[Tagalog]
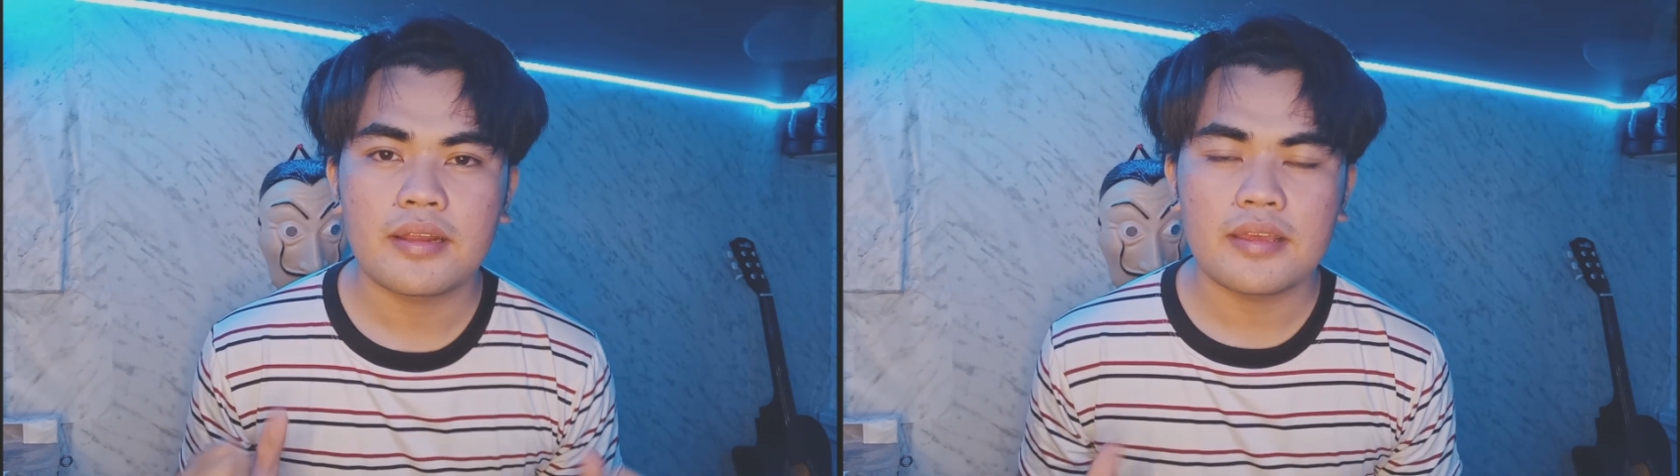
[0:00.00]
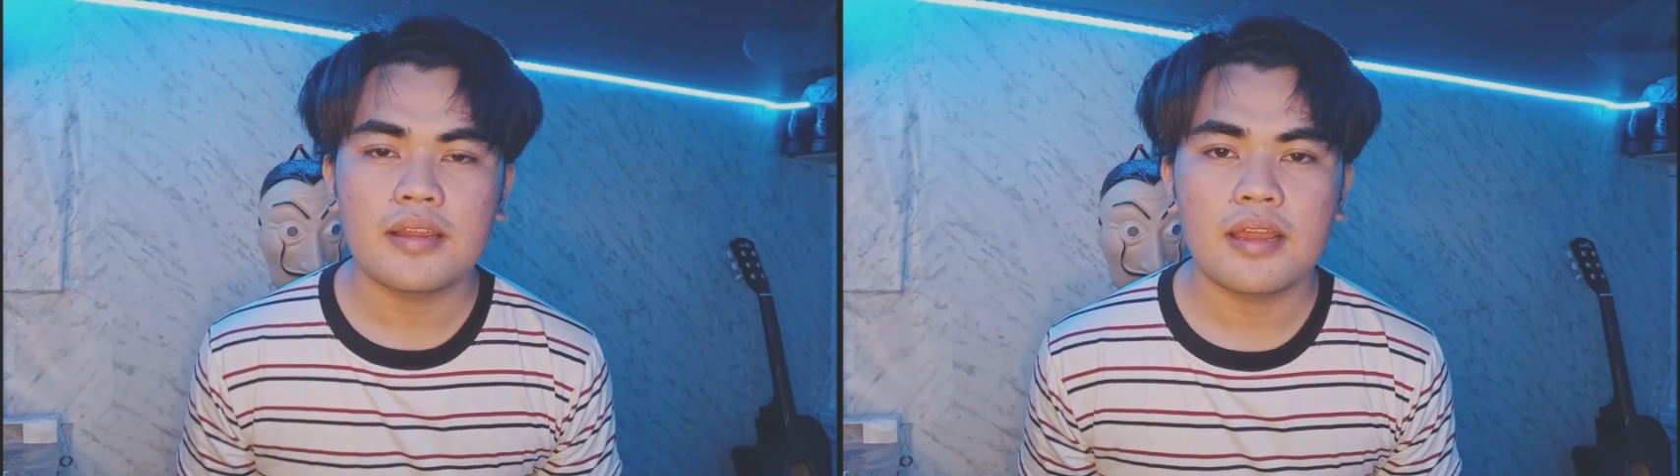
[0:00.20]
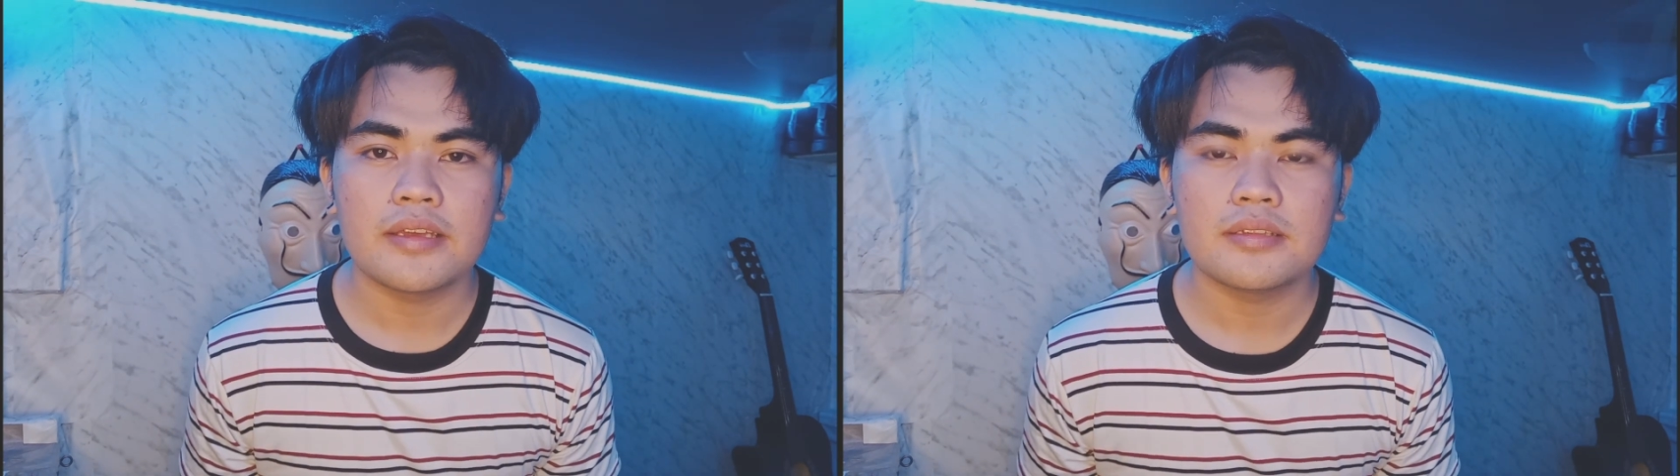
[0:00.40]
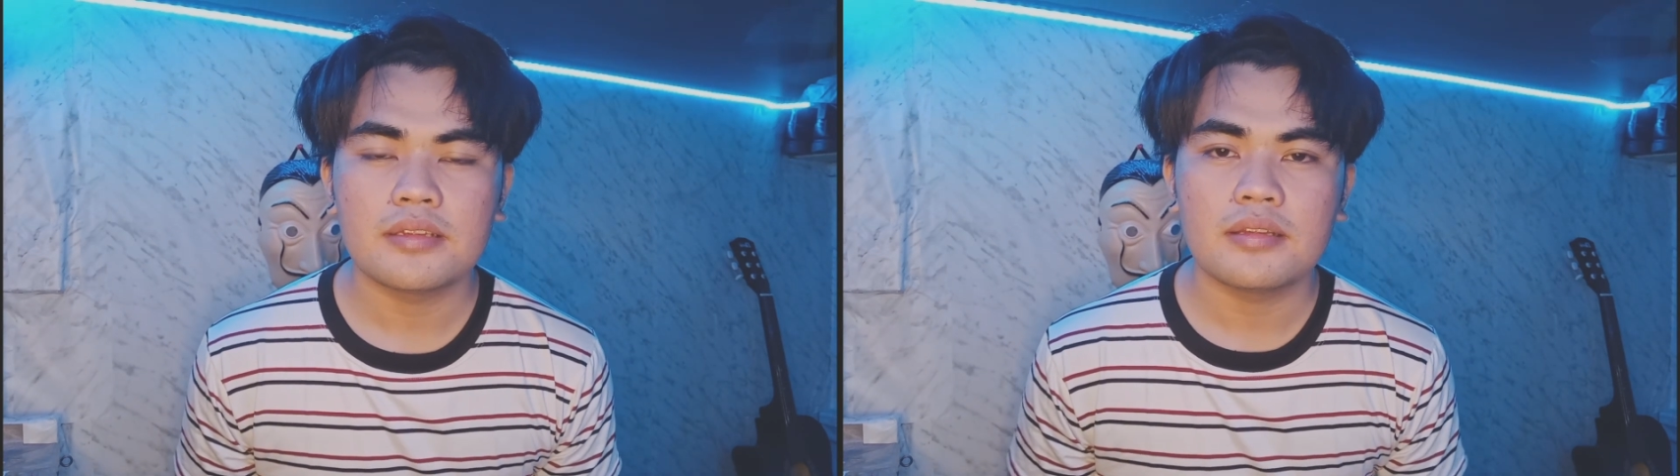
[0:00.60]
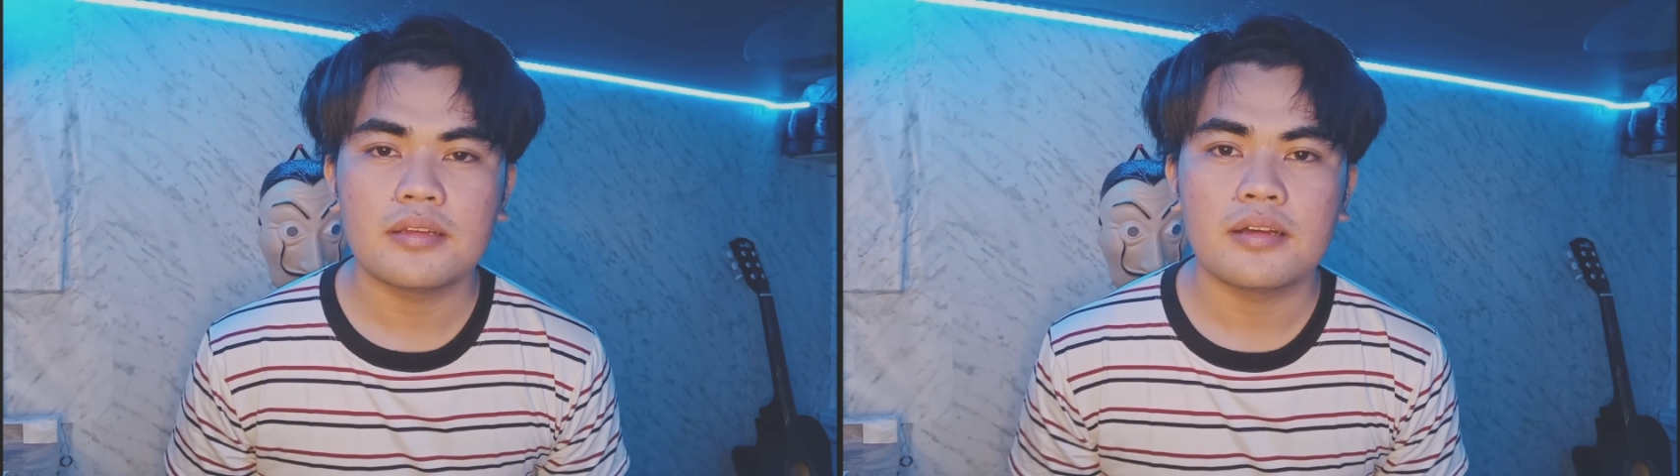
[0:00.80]
ring light
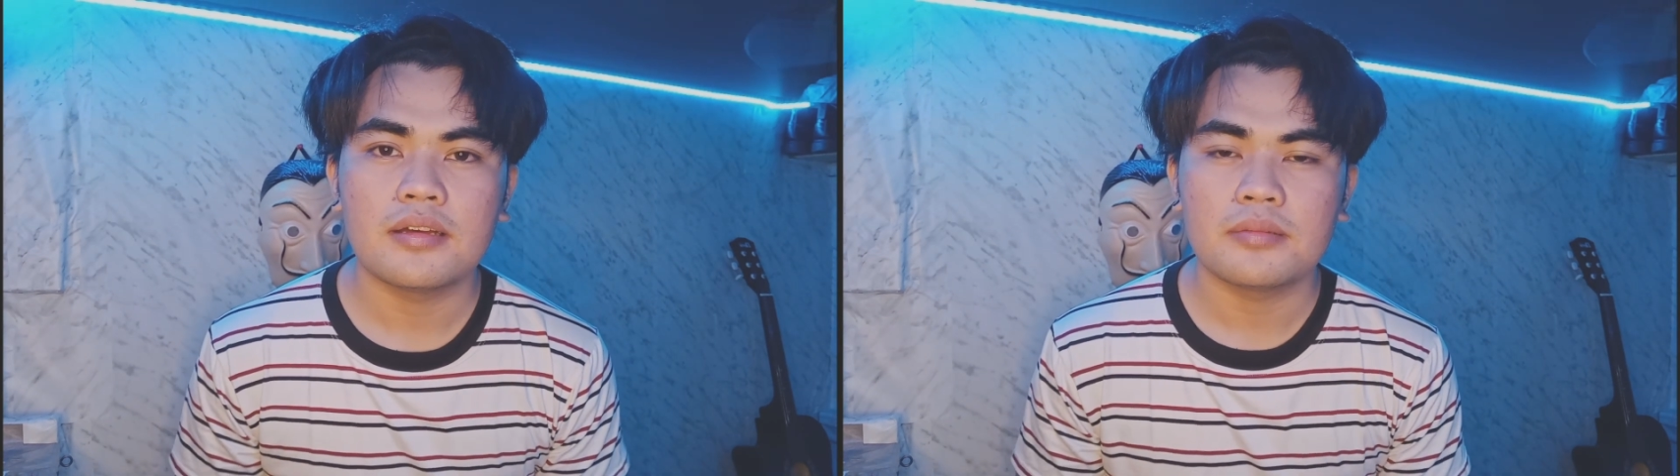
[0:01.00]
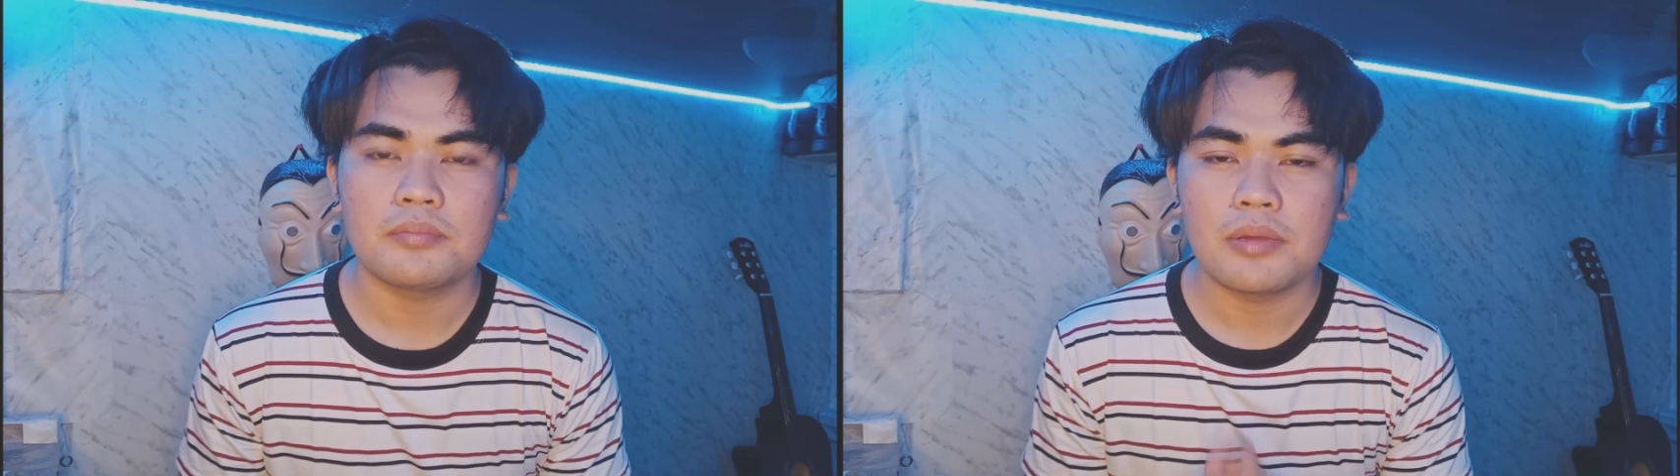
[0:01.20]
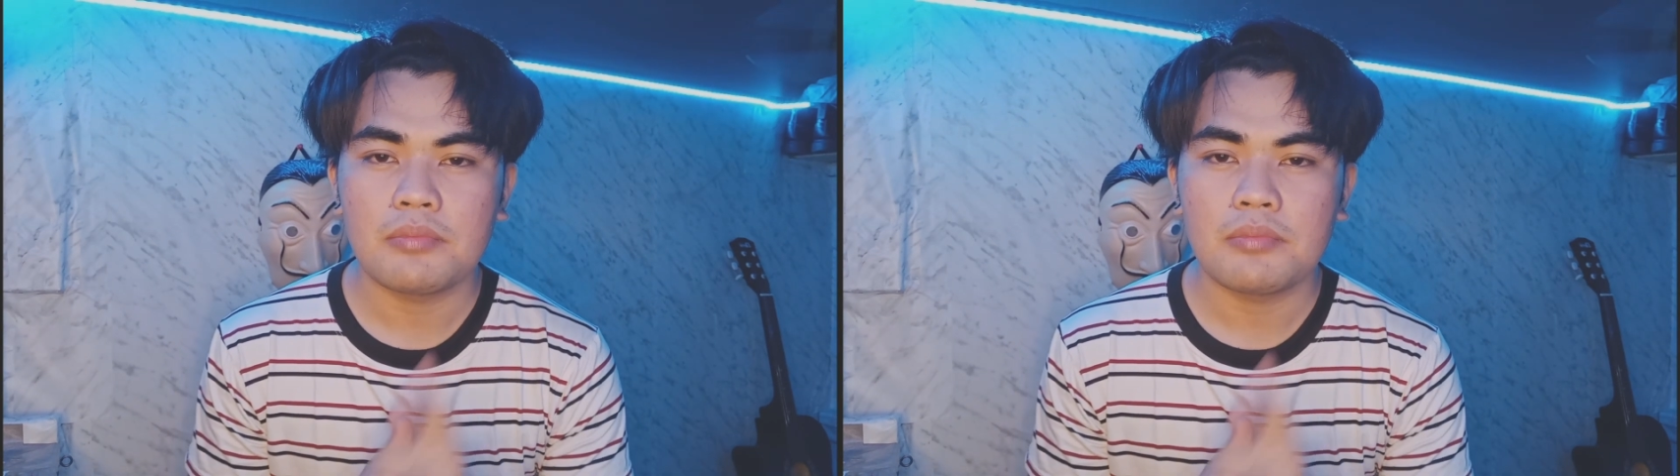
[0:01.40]
at